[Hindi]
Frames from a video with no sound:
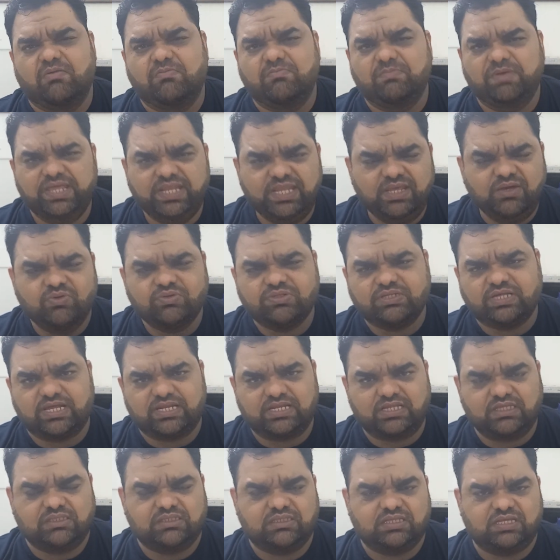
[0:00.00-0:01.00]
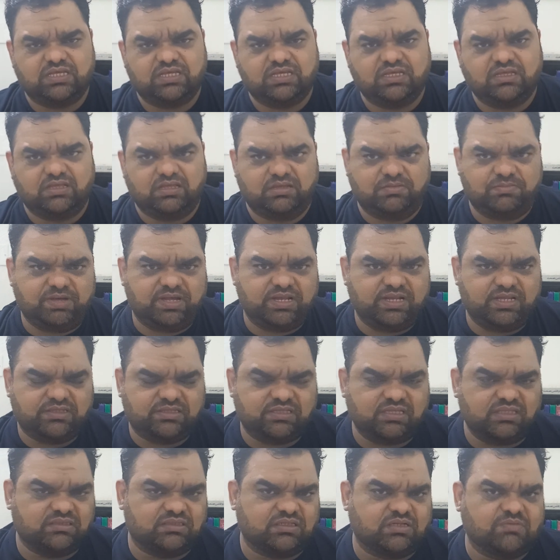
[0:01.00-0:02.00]
मेरी गुजारिश है हमारे
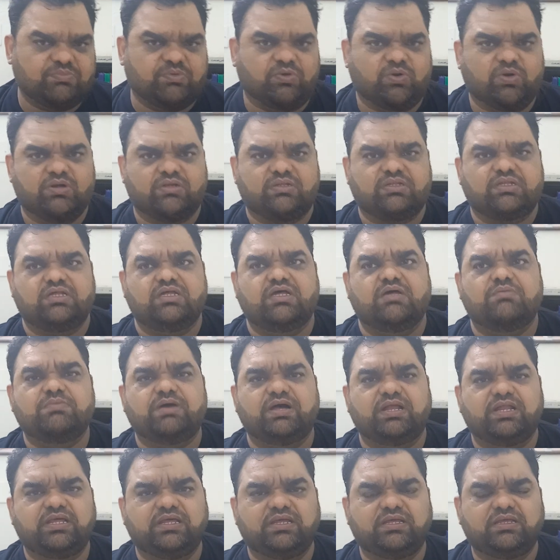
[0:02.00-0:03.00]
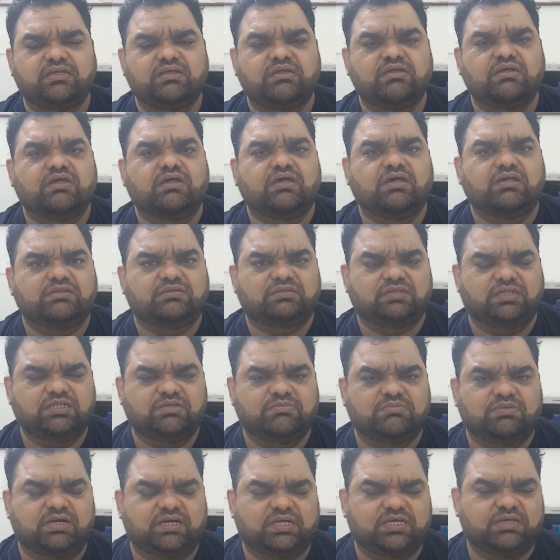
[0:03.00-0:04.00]
सेंसर बोर्ड से हमारे
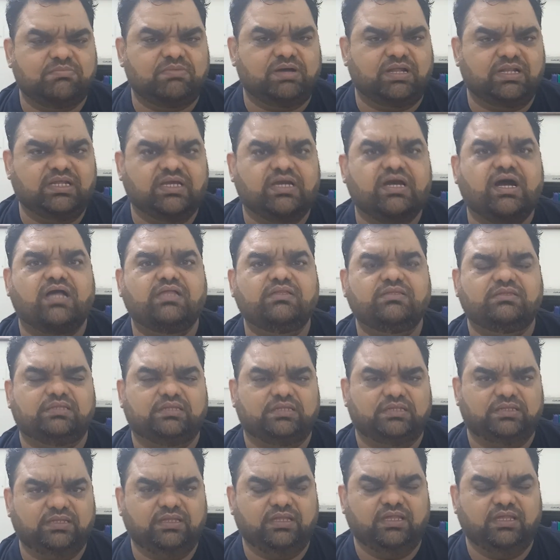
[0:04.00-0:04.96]
सिनेमा के मालिकान से